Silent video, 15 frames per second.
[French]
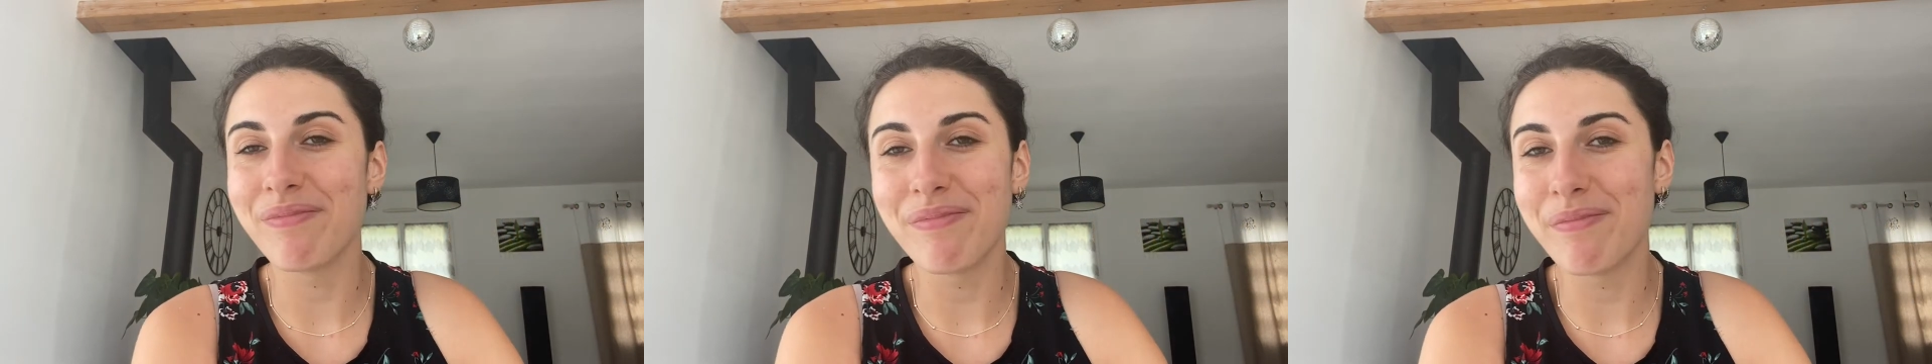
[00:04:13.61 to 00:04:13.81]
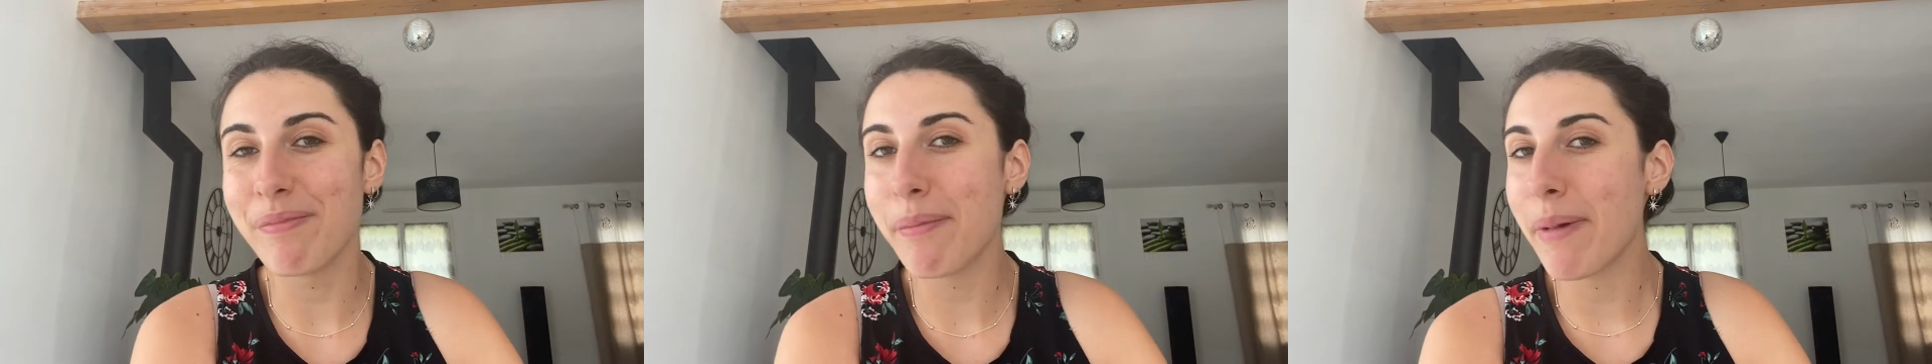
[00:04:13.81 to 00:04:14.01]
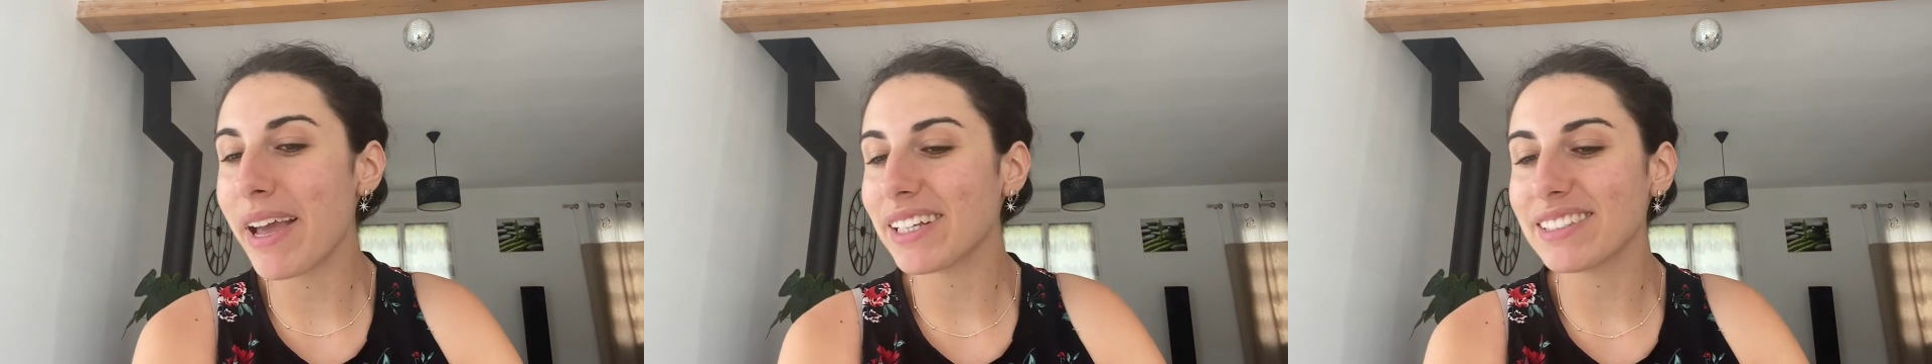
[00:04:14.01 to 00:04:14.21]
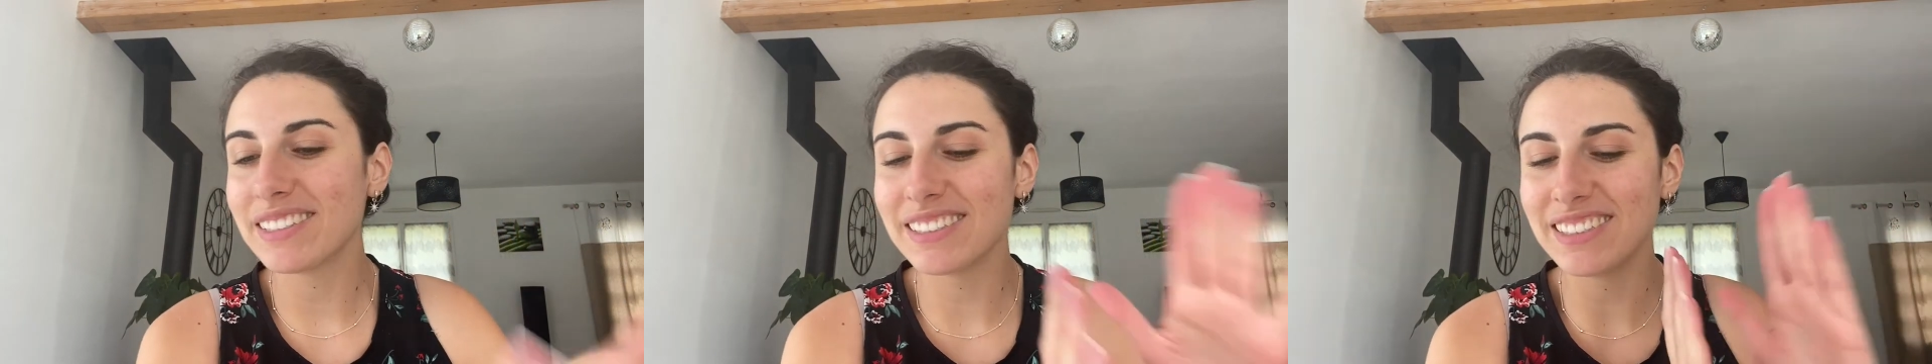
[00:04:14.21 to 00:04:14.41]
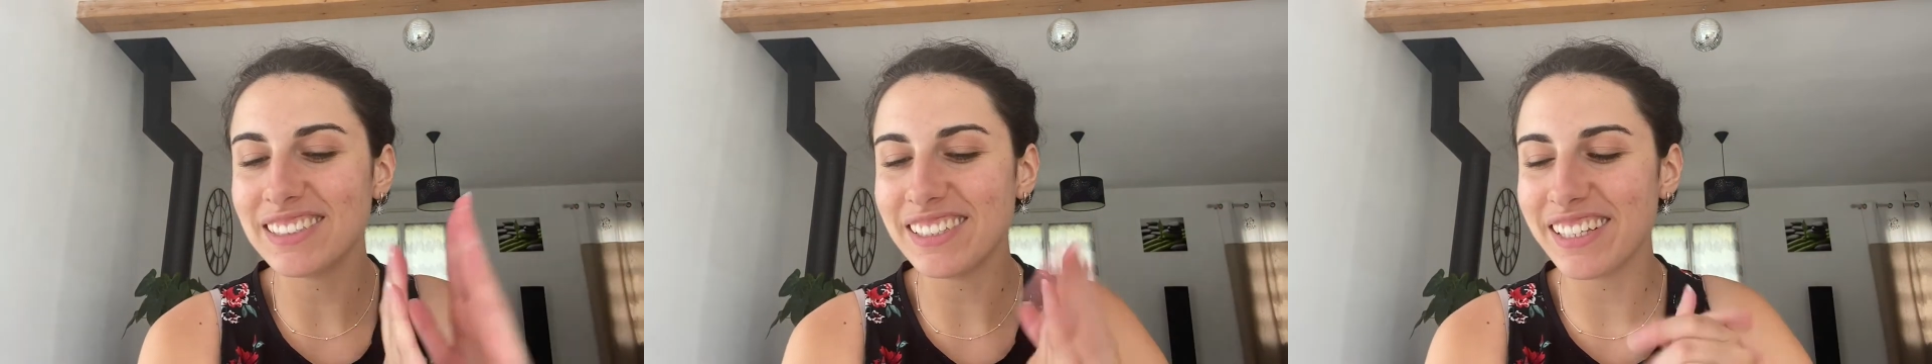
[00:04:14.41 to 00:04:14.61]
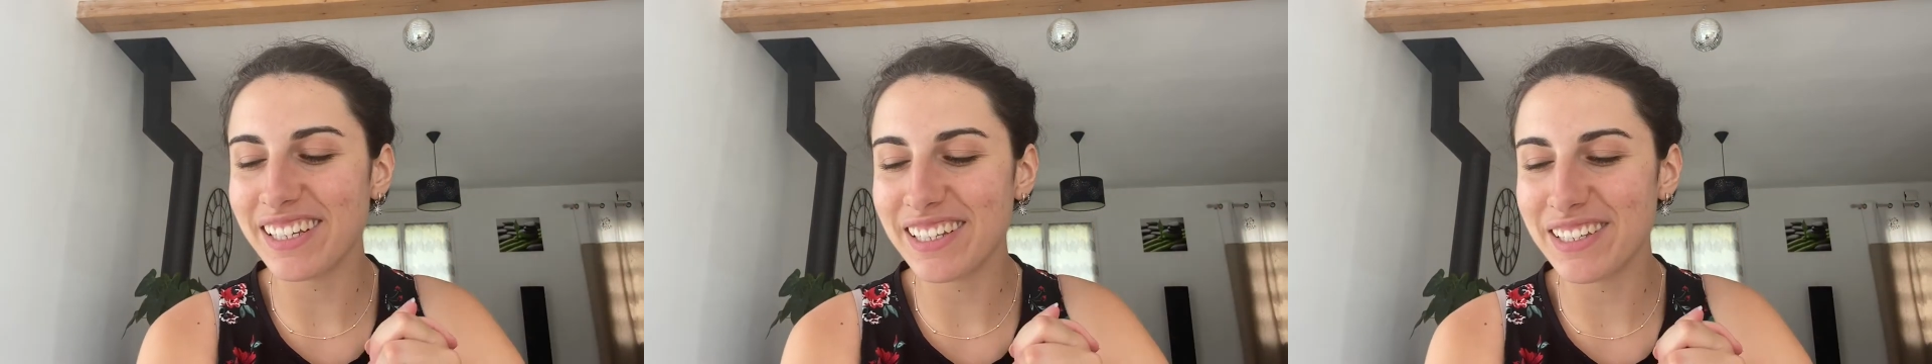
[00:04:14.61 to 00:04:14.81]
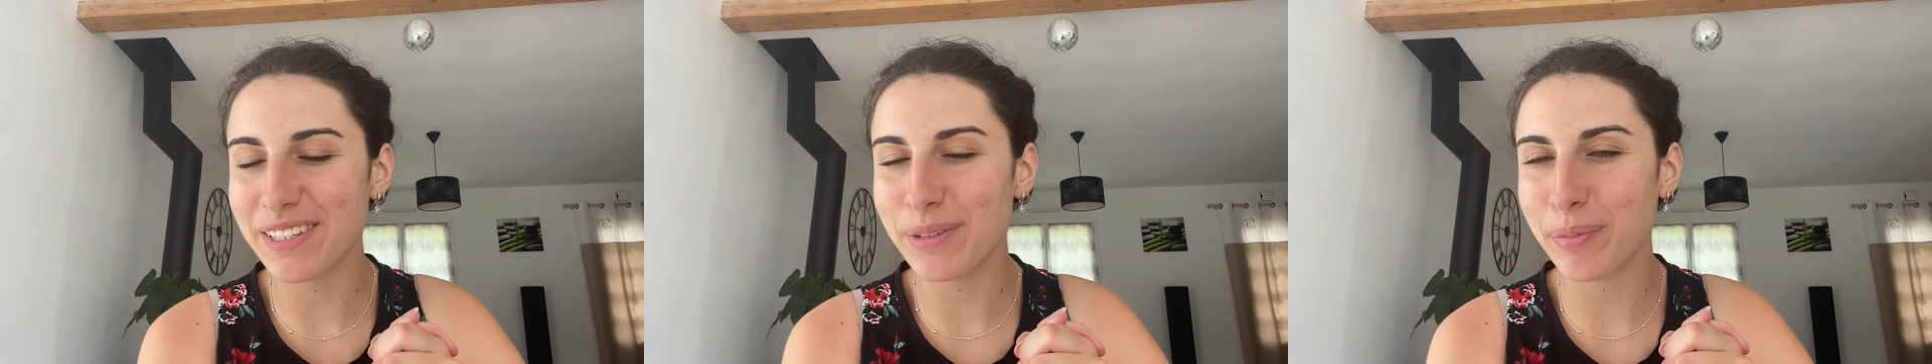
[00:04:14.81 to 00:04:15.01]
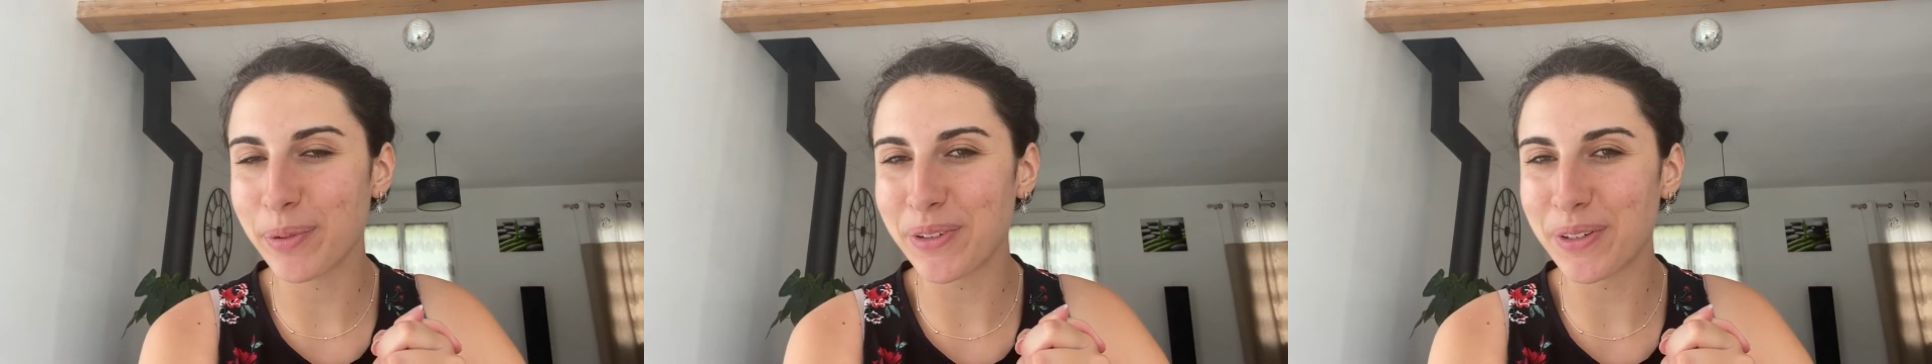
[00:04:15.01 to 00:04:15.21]
Merci
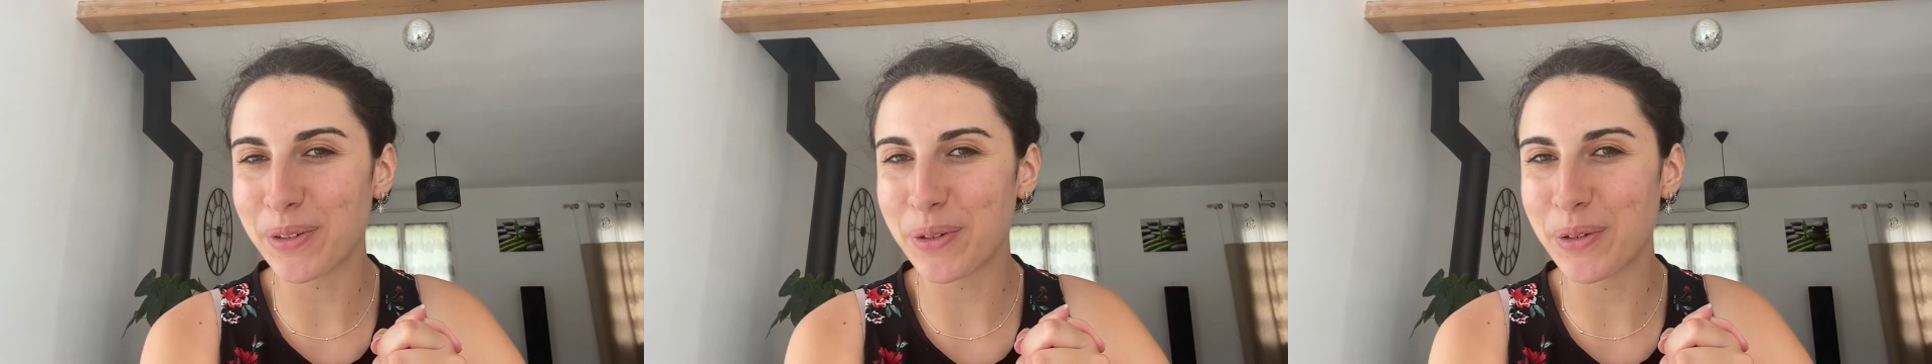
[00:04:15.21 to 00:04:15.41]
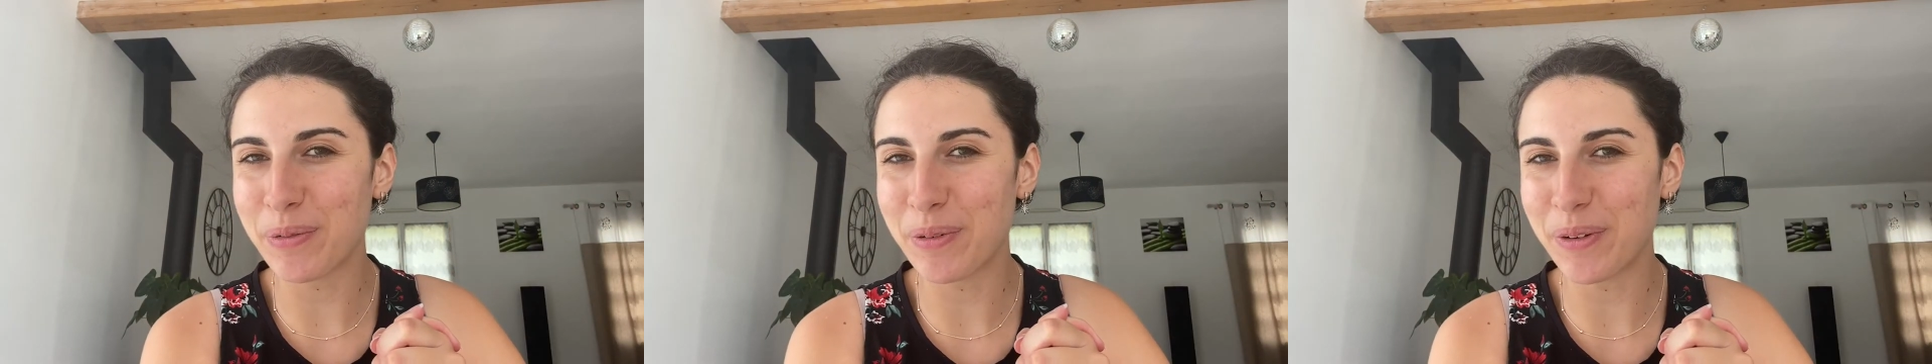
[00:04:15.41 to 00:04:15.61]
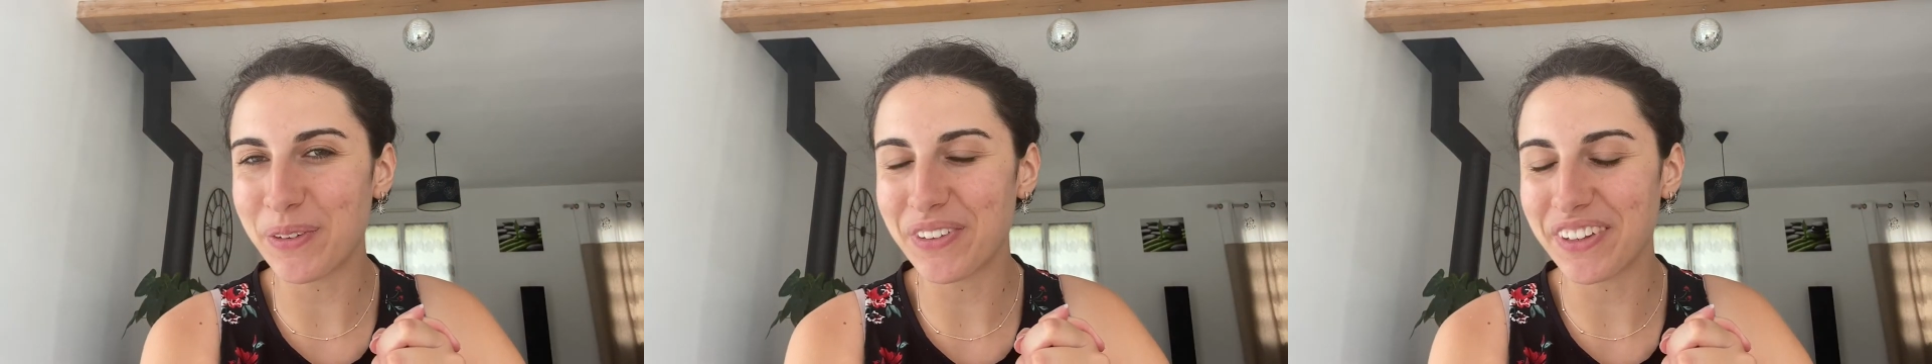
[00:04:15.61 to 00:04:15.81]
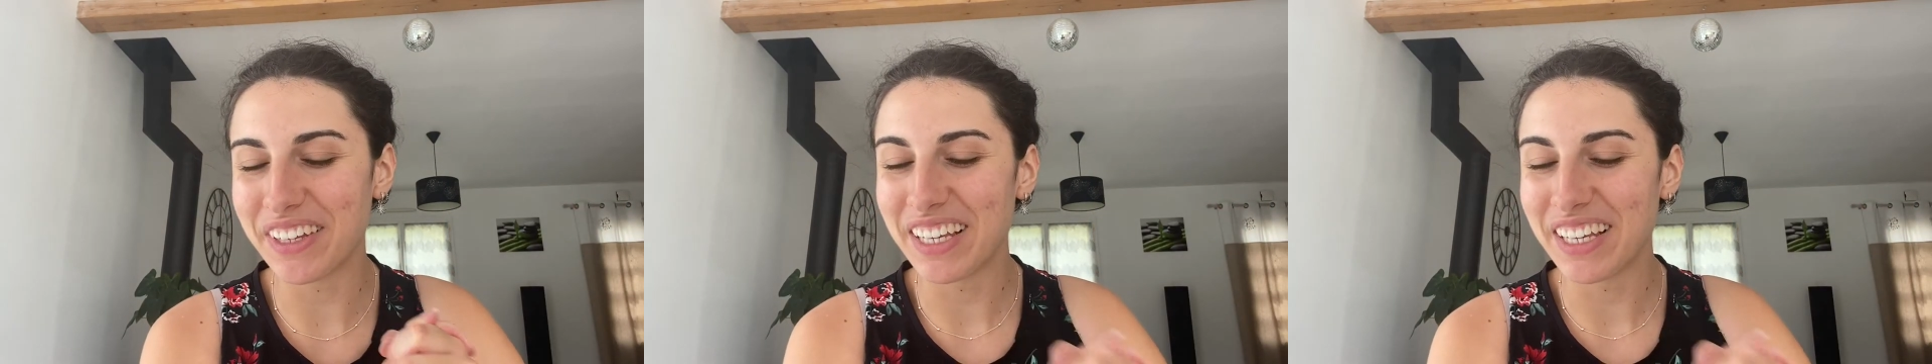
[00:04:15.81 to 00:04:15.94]
Elise pour cette commande.